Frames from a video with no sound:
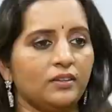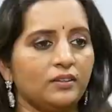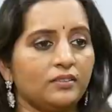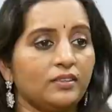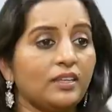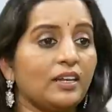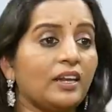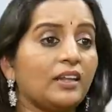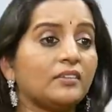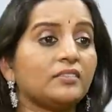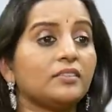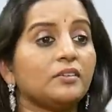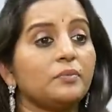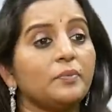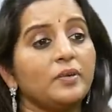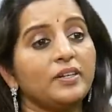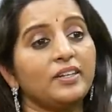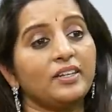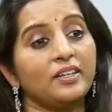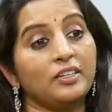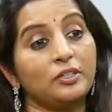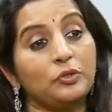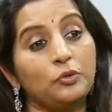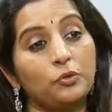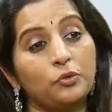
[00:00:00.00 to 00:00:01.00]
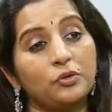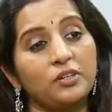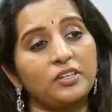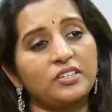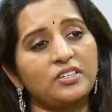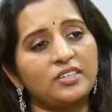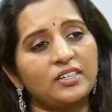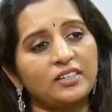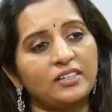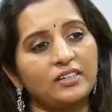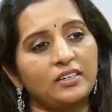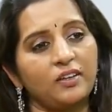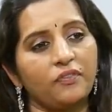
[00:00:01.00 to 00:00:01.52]
సార్ అసలు మరి
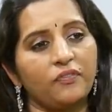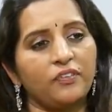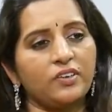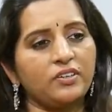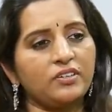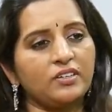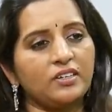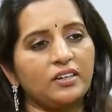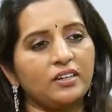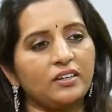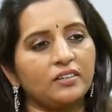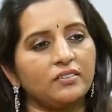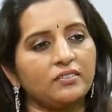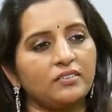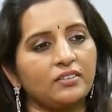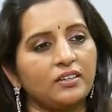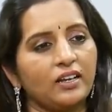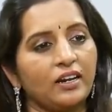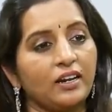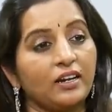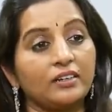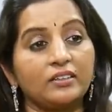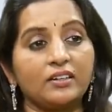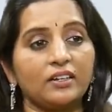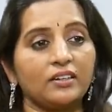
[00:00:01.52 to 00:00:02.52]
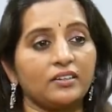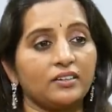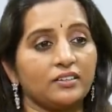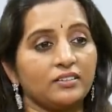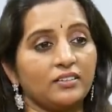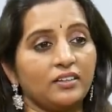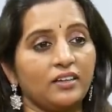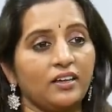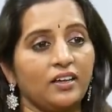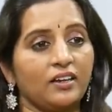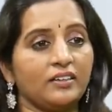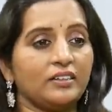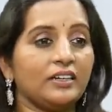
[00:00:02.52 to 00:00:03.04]
న్యూట్రిషన్ డెఫిషియన్సీ అంటారు
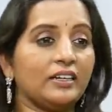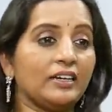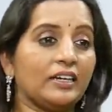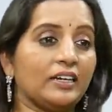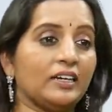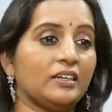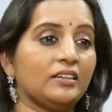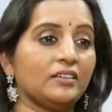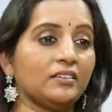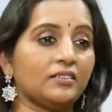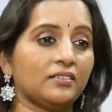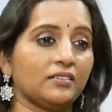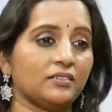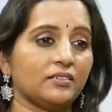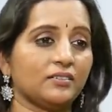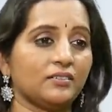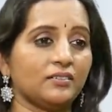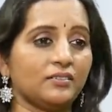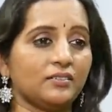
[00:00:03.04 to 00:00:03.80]
కదా అంటే ఏంటి సార్